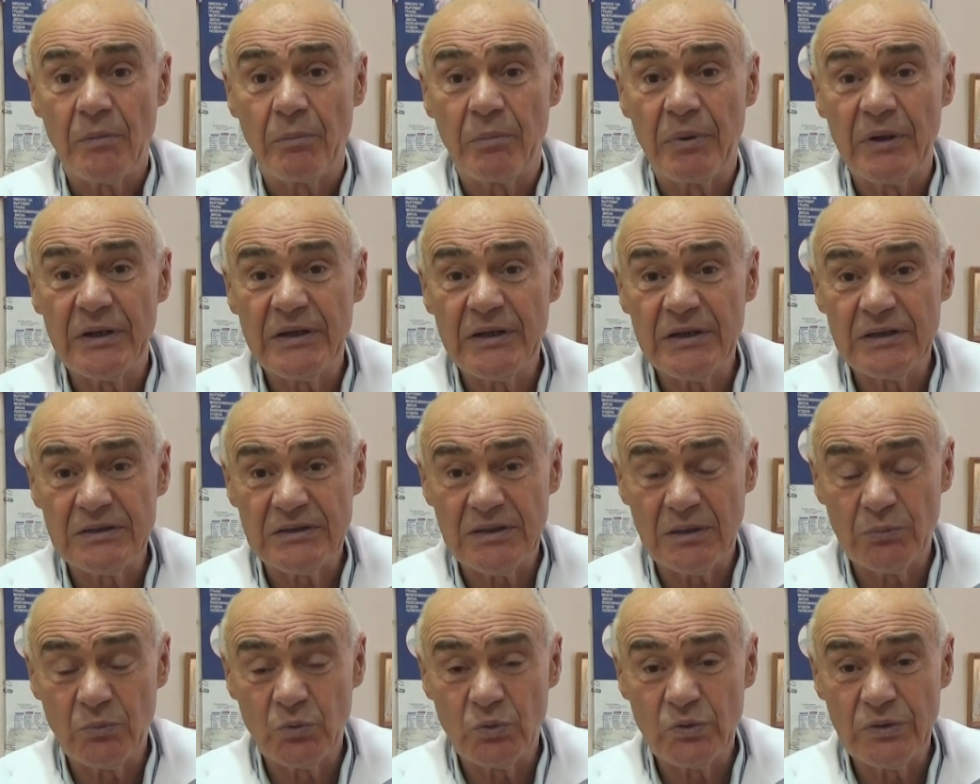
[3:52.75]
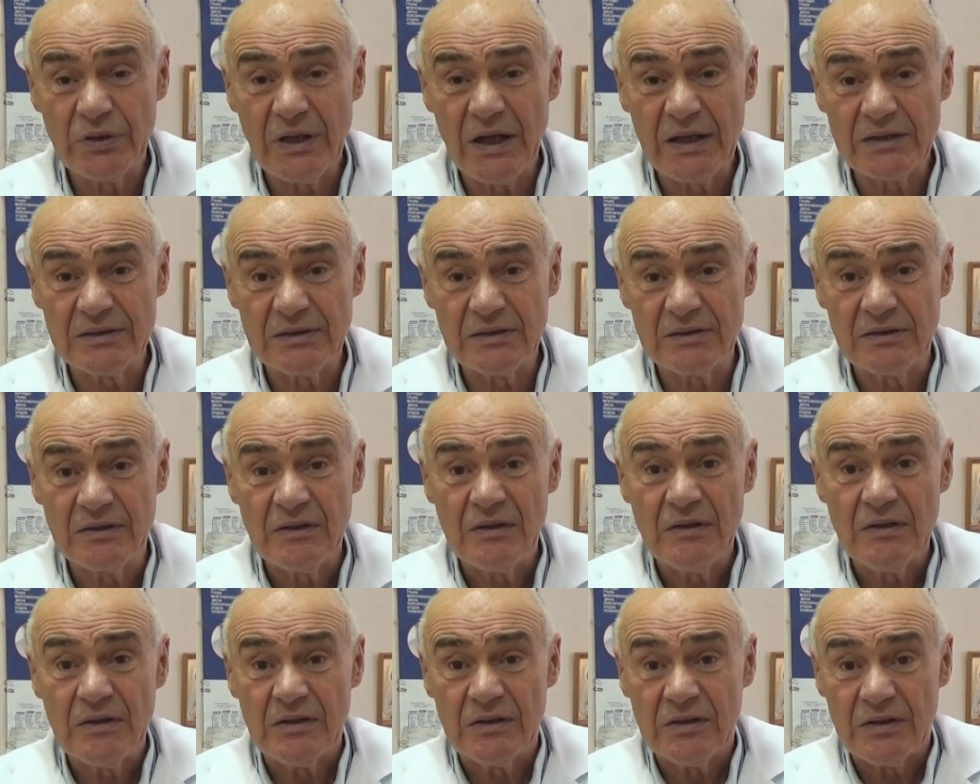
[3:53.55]
Поэтому надо...
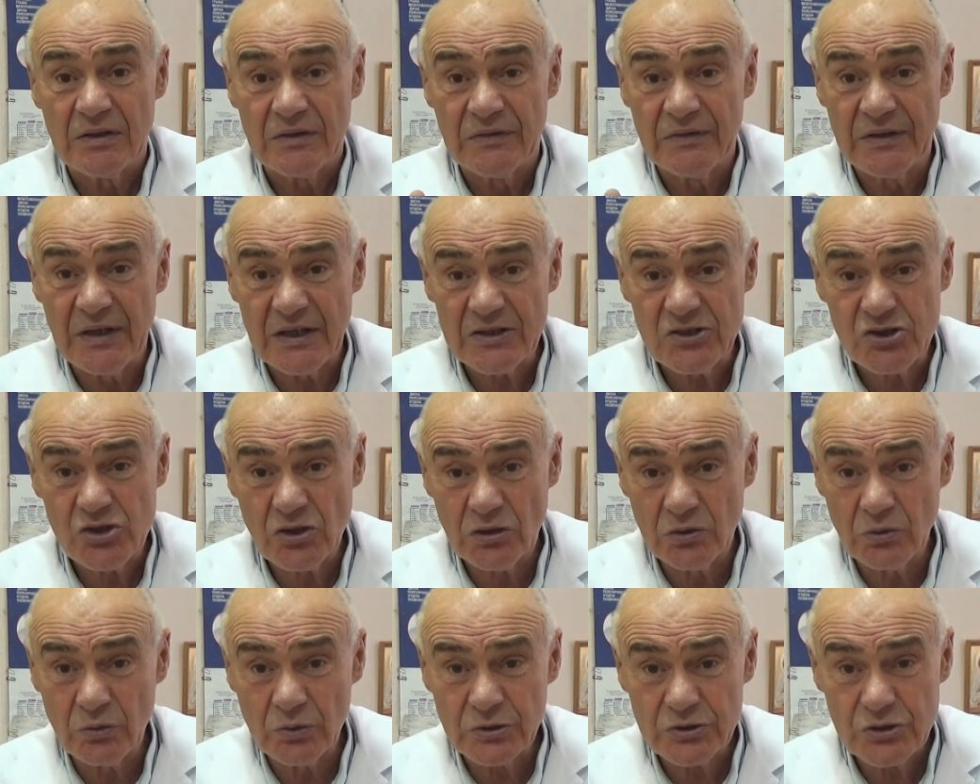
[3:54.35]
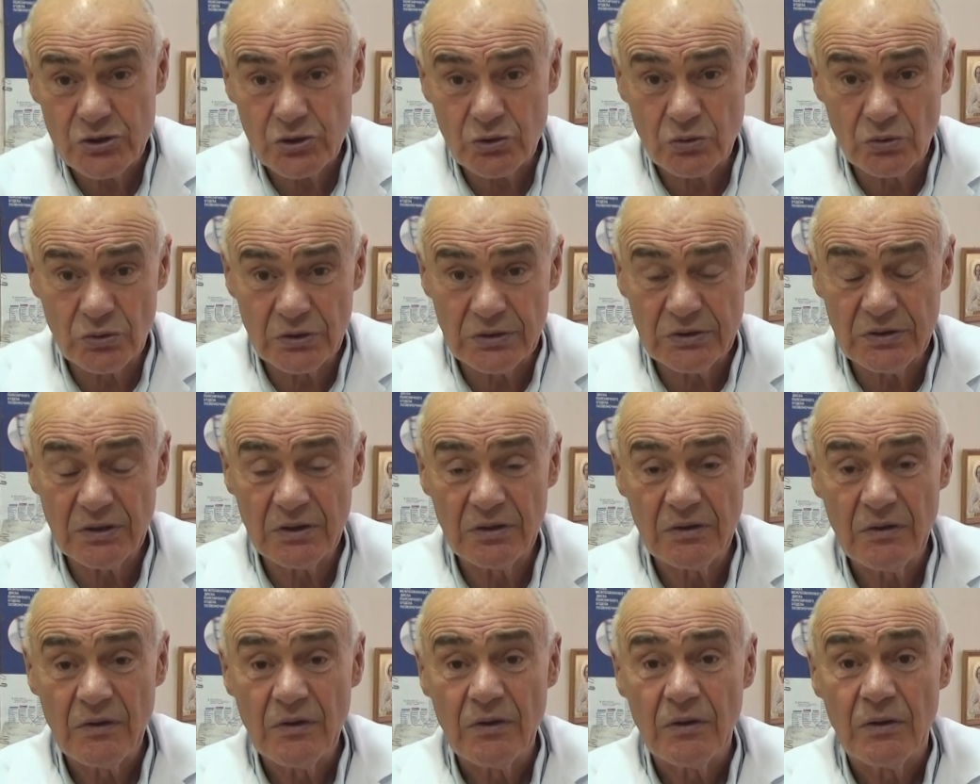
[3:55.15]
Началось
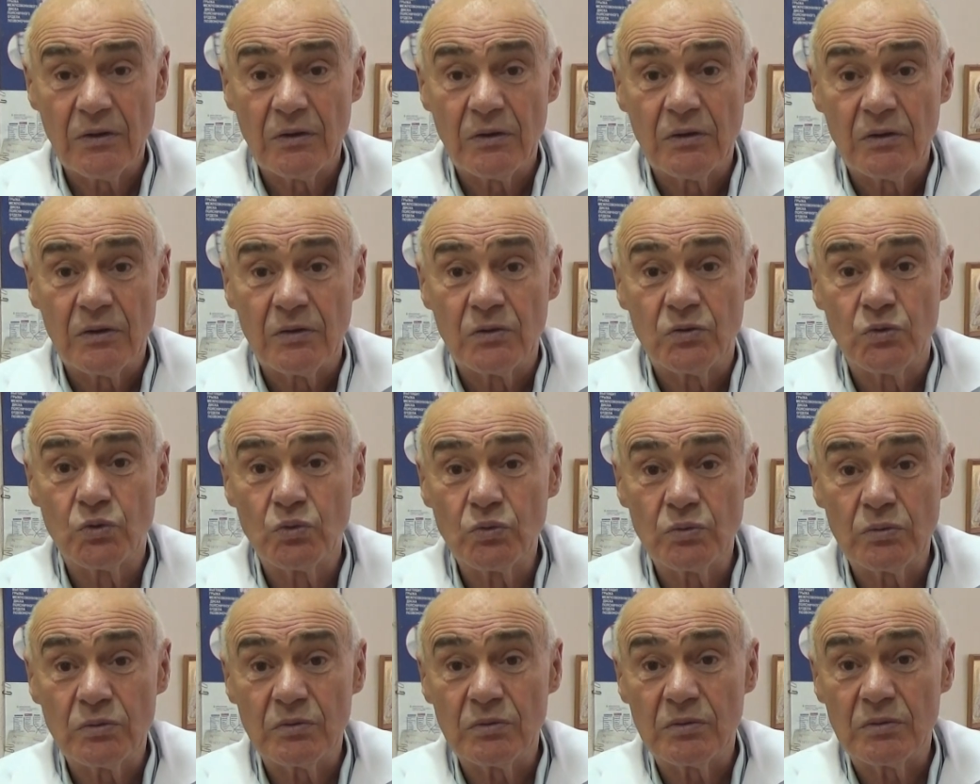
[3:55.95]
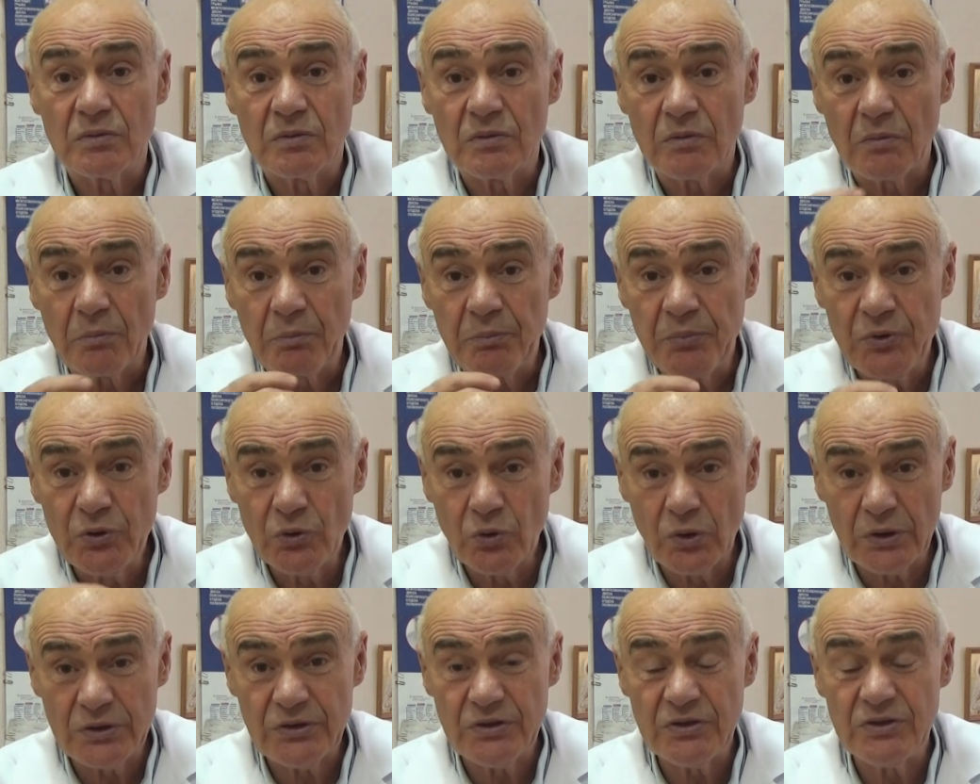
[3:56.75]
что-то, ну,
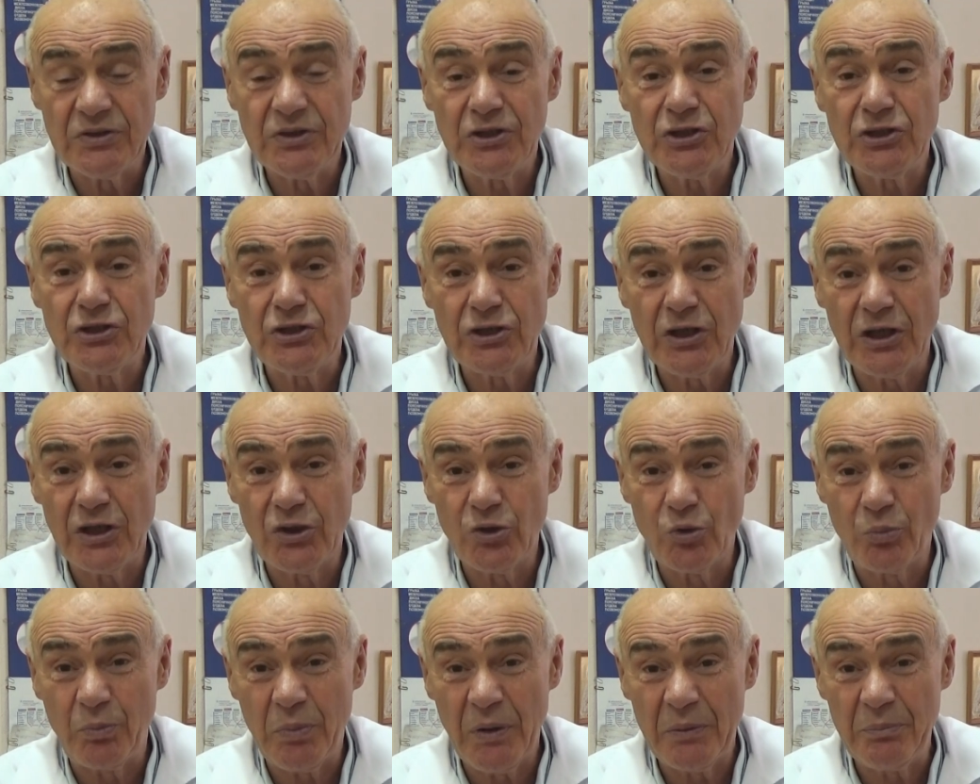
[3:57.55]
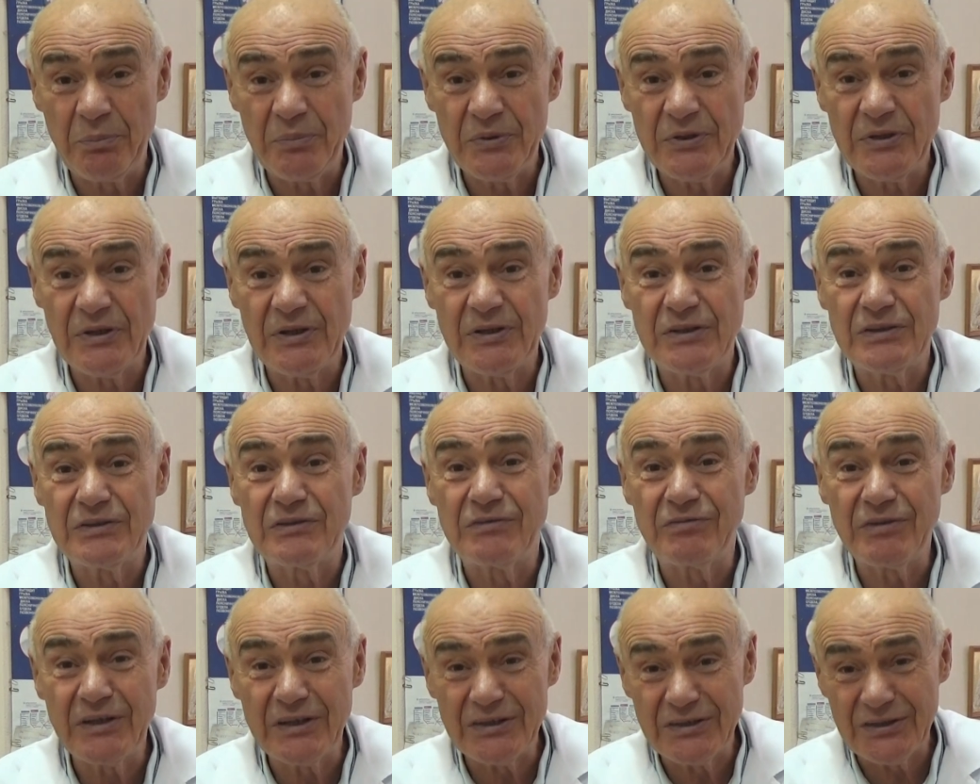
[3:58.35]
Пьете неделю попили,
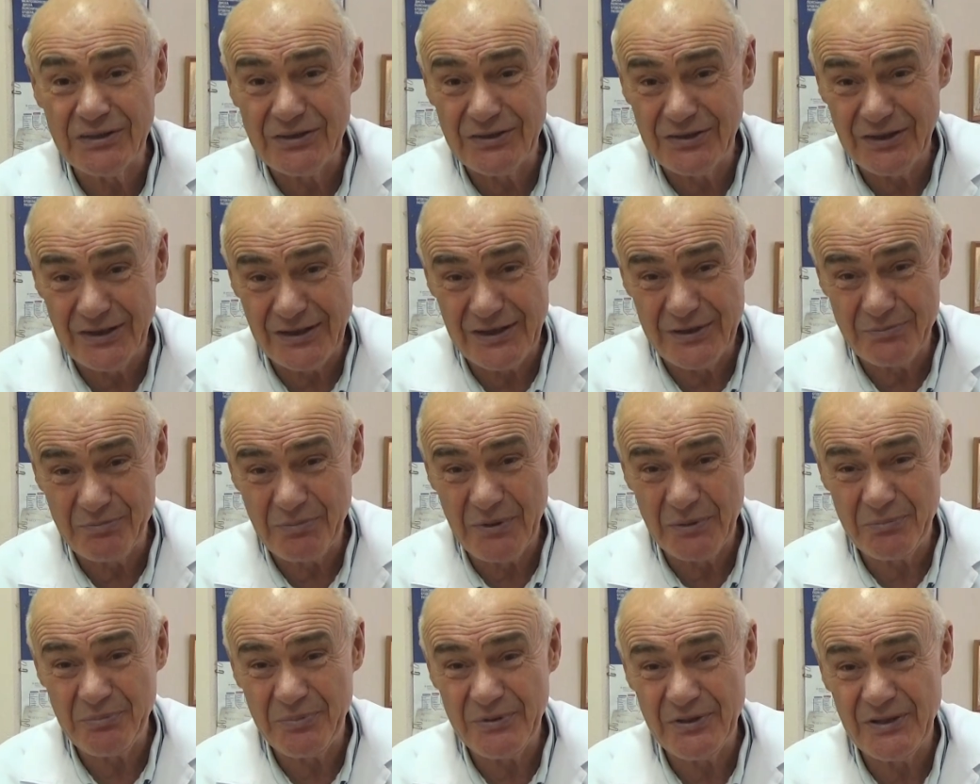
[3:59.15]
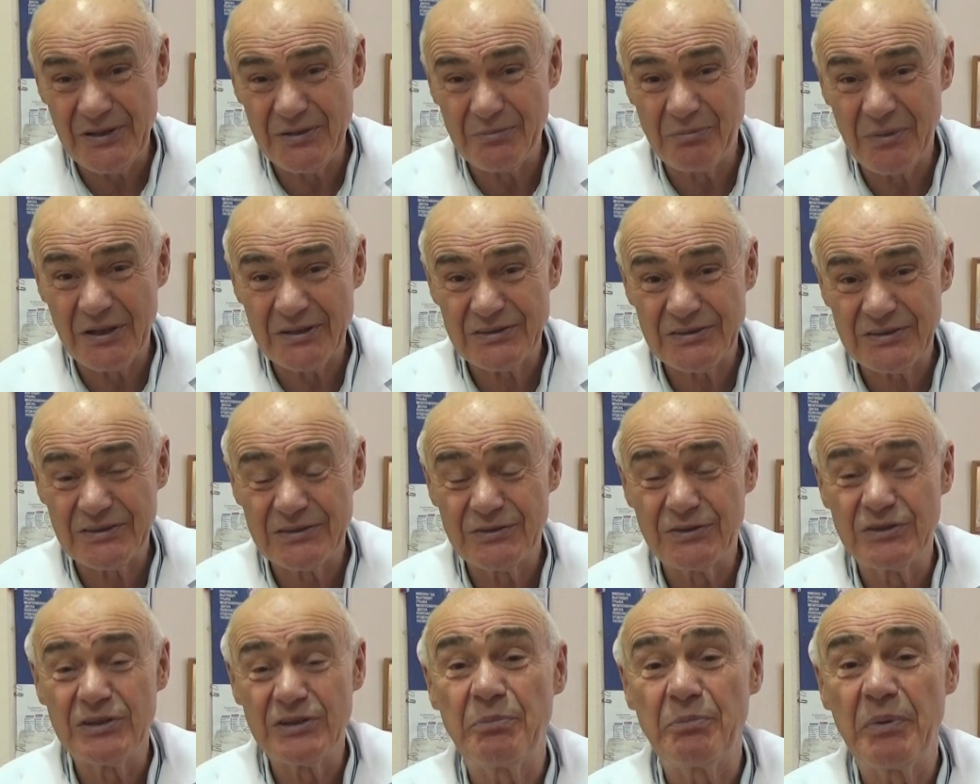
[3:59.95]
две недели попили массу,
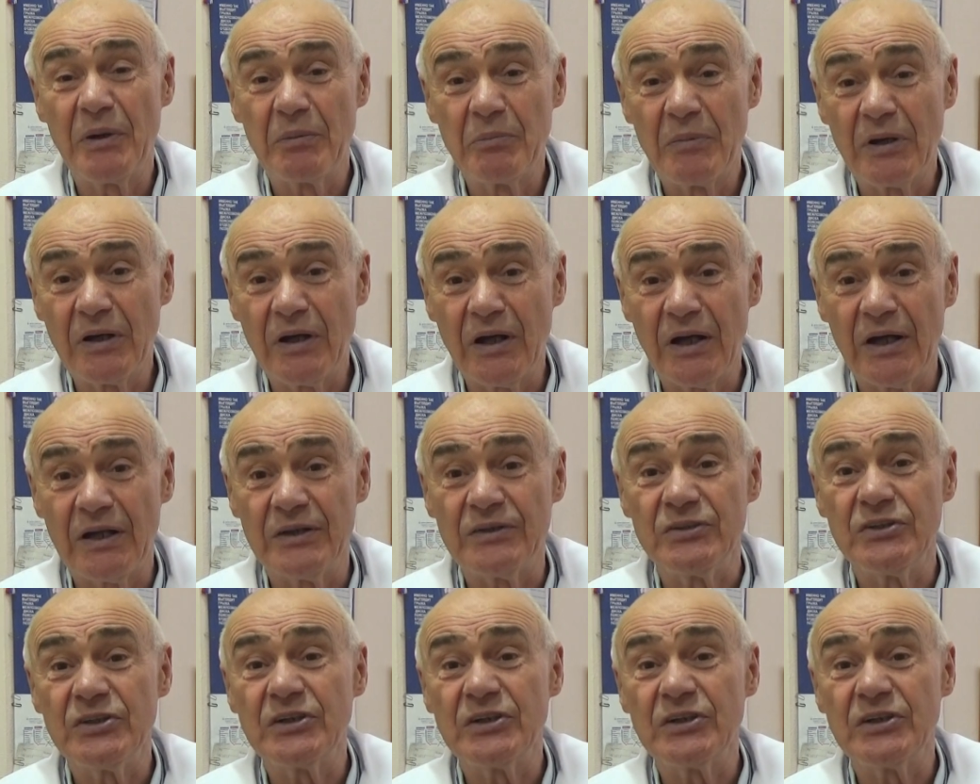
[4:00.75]
помогает.